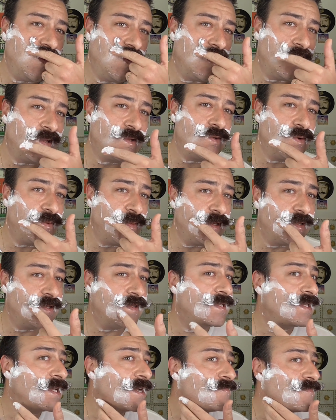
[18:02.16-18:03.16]
il suo
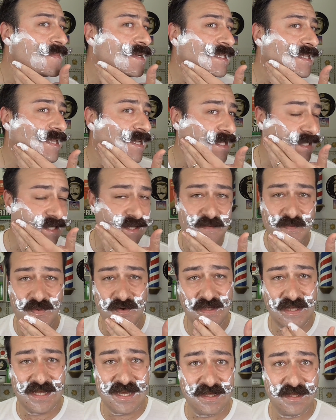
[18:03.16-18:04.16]
peso sia abbastanza
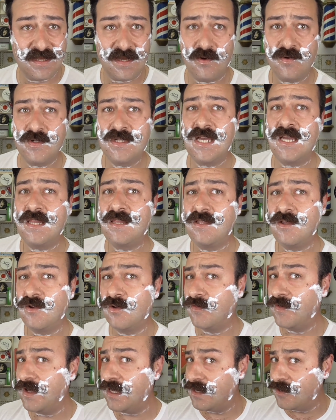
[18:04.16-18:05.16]
importante, lo senti,
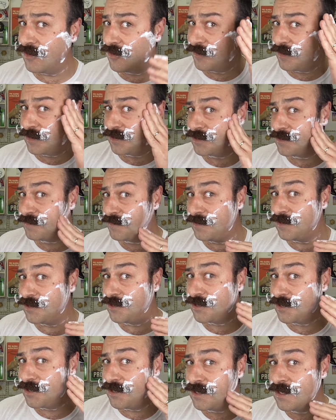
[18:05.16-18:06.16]
lo vedi e lo
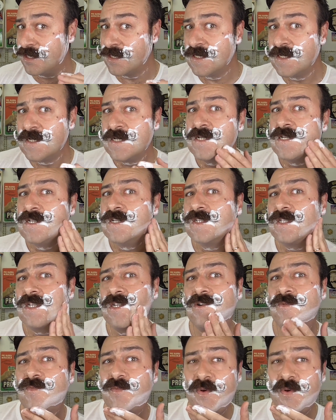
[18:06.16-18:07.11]
percepisci, si